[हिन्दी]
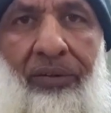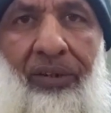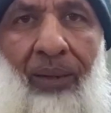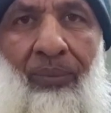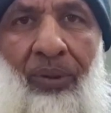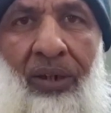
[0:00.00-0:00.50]

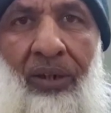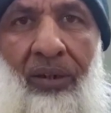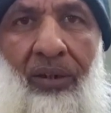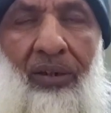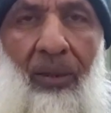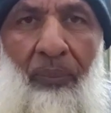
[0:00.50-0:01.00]
जब
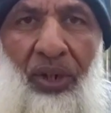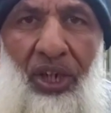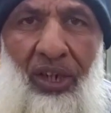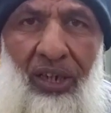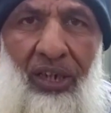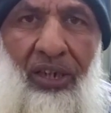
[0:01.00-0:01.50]

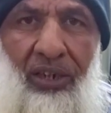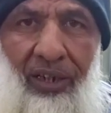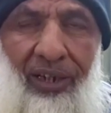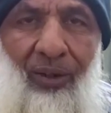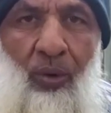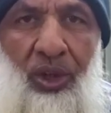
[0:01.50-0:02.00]
कंपटीशन की
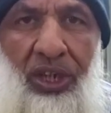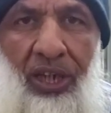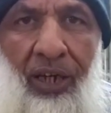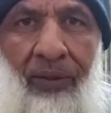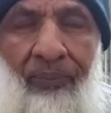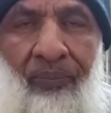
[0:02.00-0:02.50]
ट्रेनिंग होती
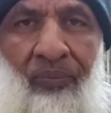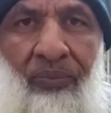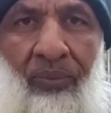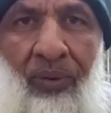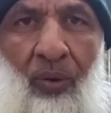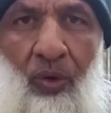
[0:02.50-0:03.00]
है
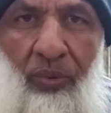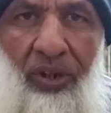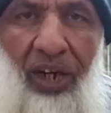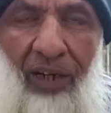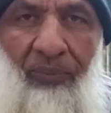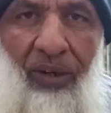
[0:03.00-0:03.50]
उसमें
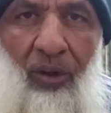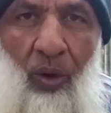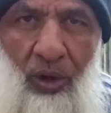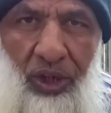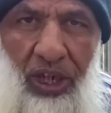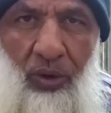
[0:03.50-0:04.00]
डाइट प्लान
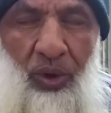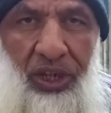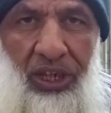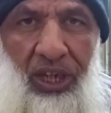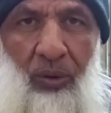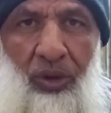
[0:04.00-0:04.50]
और तेज़
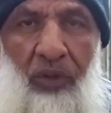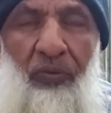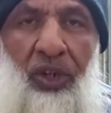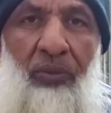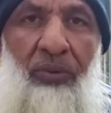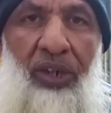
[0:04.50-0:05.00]
होती है उधर
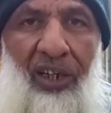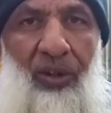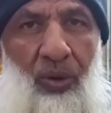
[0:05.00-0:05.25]
फिश भी खानी